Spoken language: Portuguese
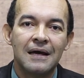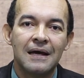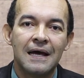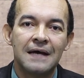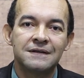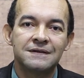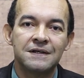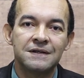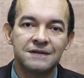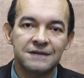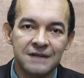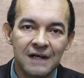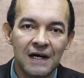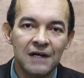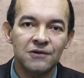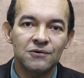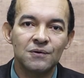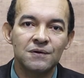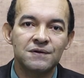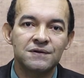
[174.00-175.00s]
esses
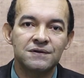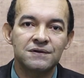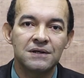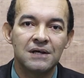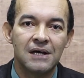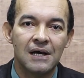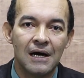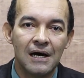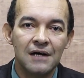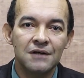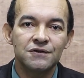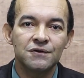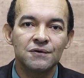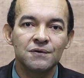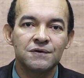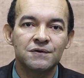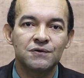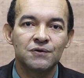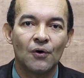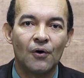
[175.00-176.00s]
santos e
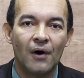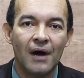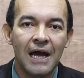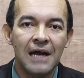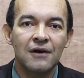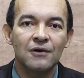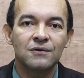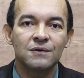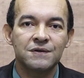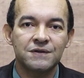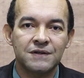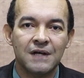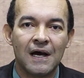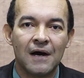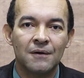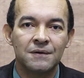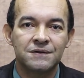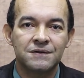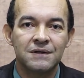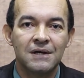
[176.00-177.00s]
anjos do Reino dos
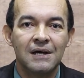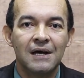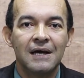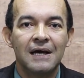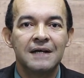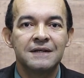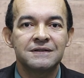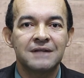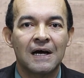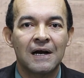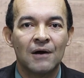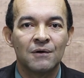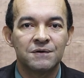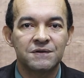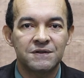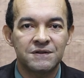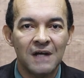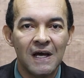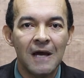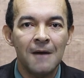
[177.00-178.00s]
Céus, estarão
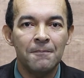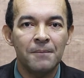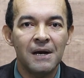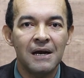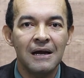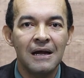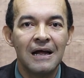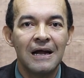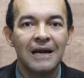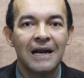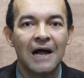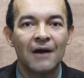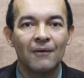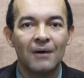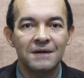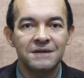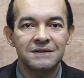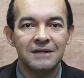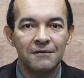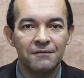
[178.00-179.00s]
sempre na
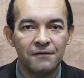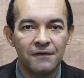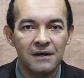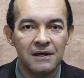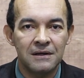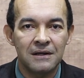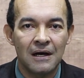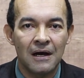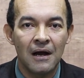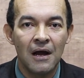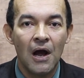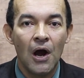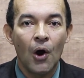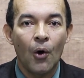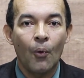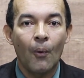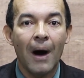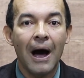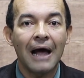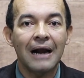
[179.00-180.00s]
nossa vida,
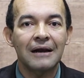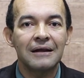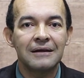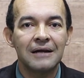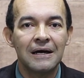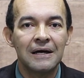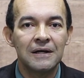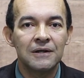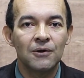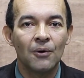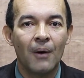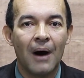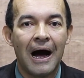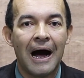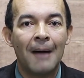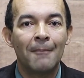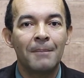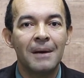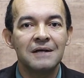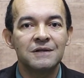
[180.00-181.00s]
guardando,
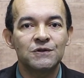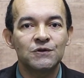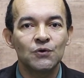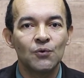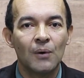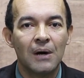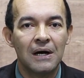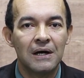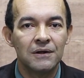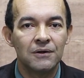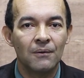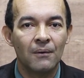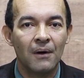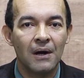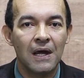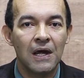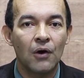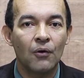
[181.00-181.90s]
abençoando e